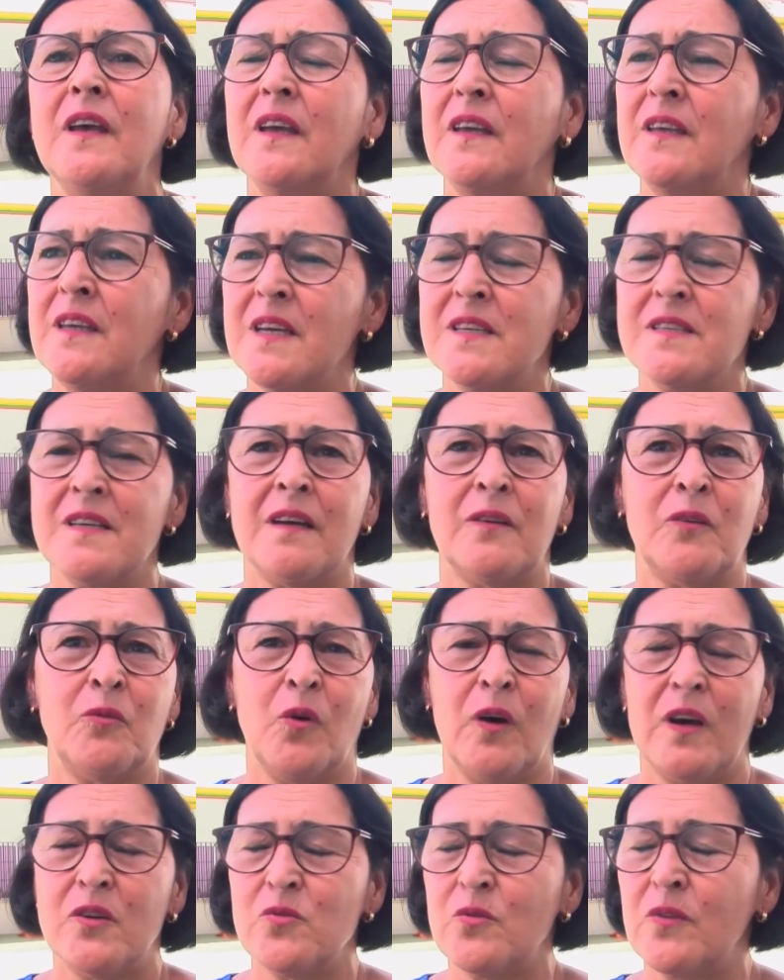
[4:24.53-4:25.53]
Y ella
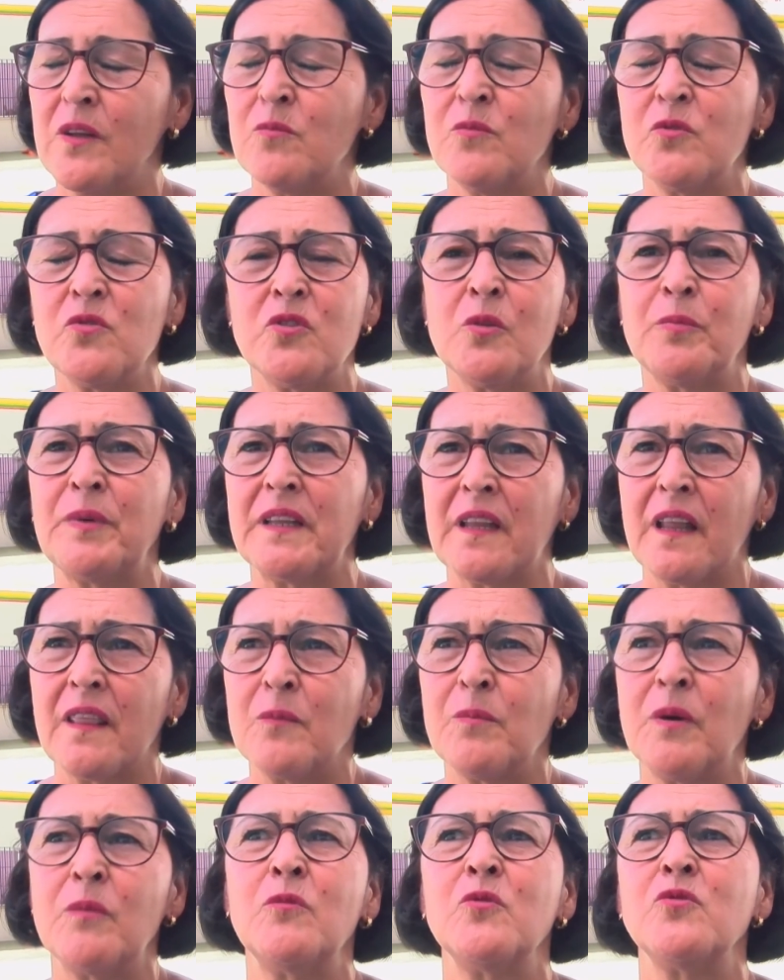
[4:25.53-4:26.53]
nos ayuda mucho,
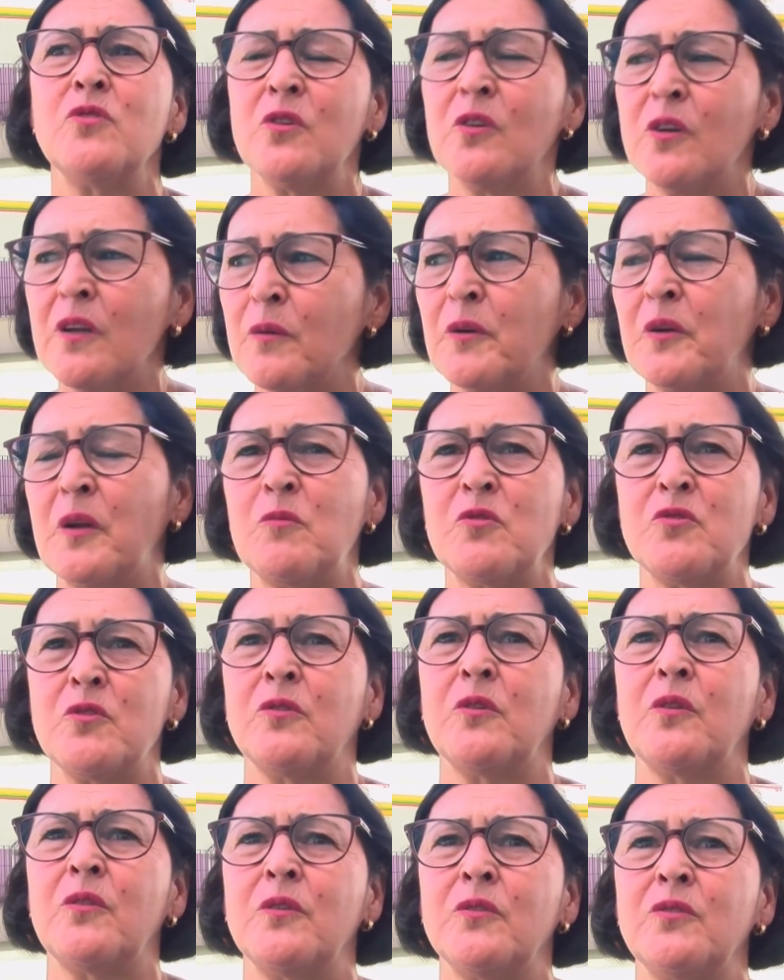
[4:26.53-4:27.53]
participa mucho y colabora mucho
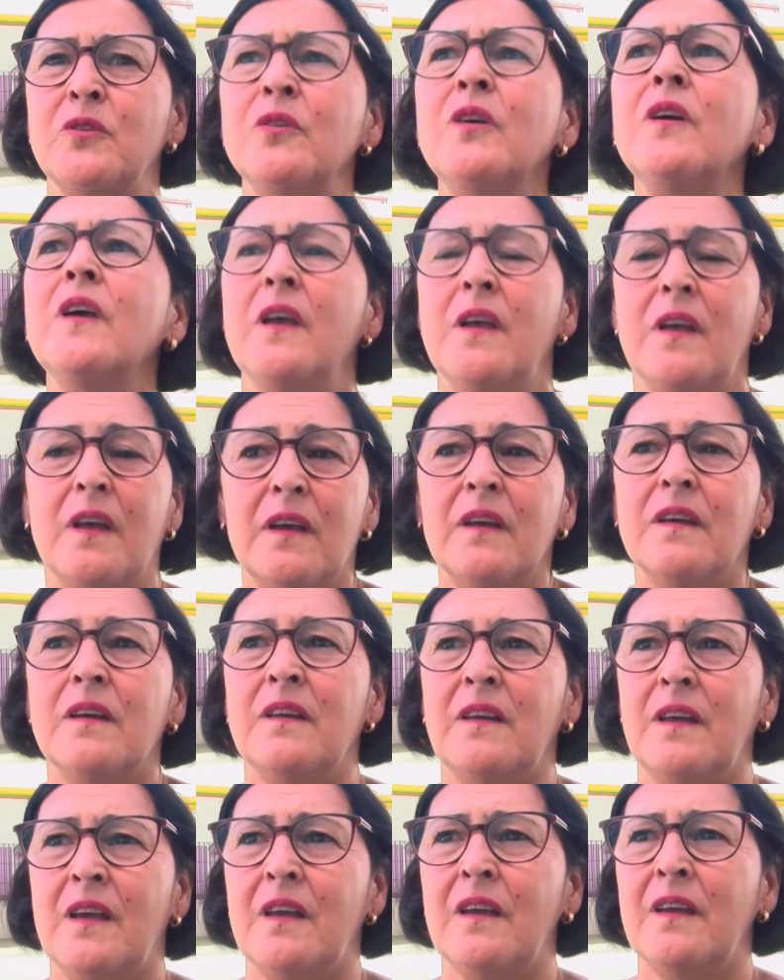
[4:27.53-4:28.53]
con nosotros
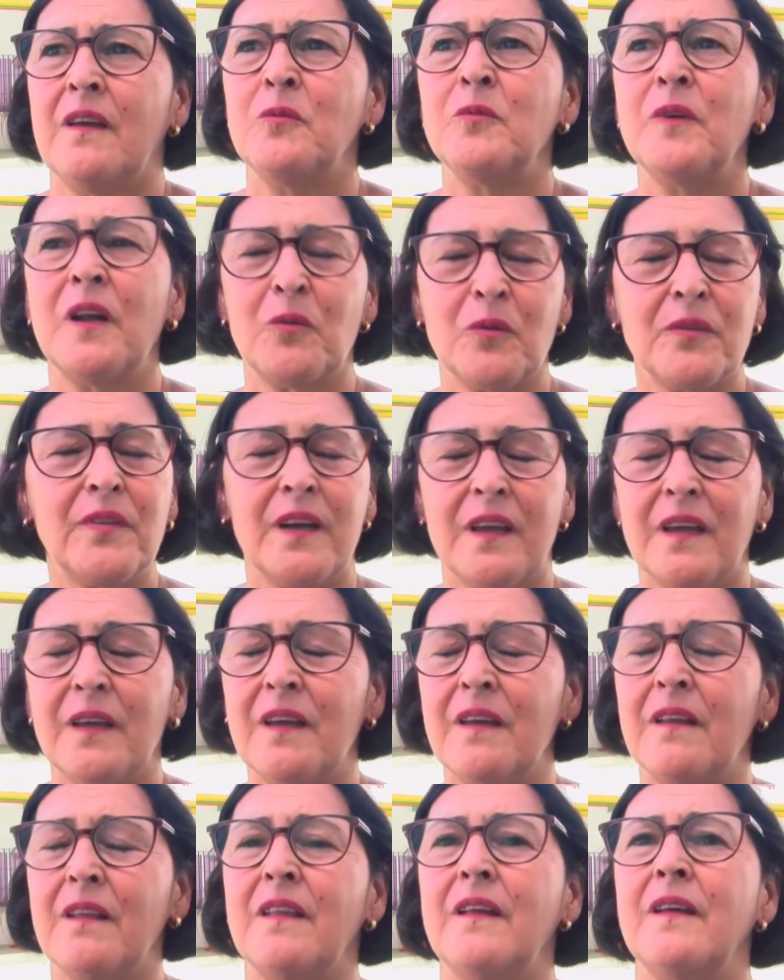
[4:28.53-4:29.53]
y es una cosa
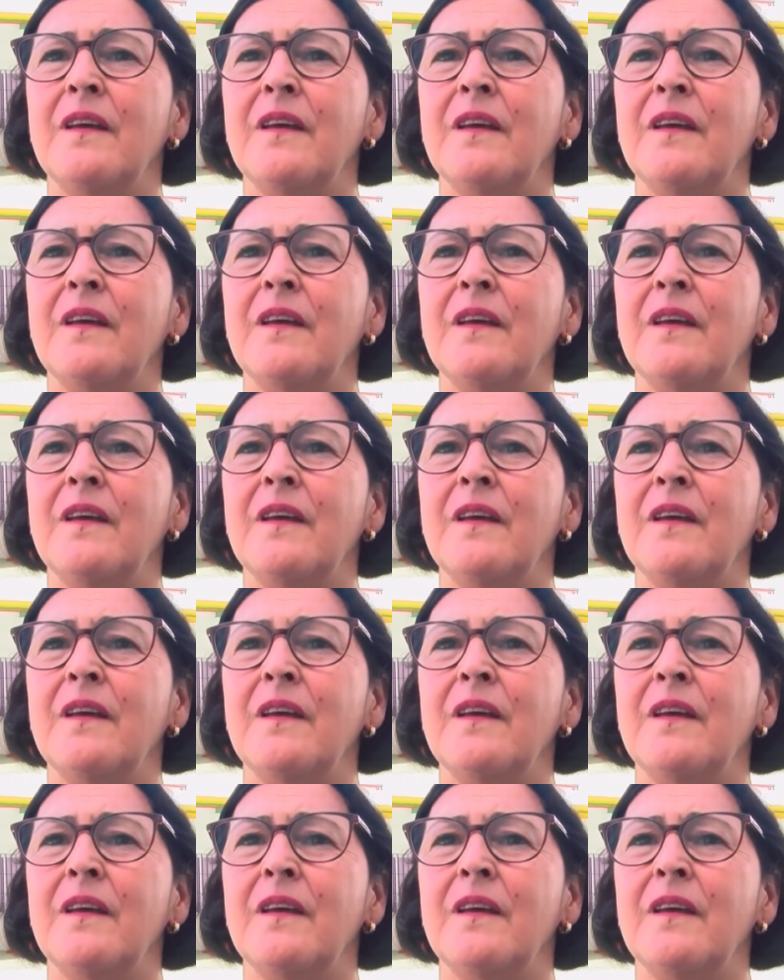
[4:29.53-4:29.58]
que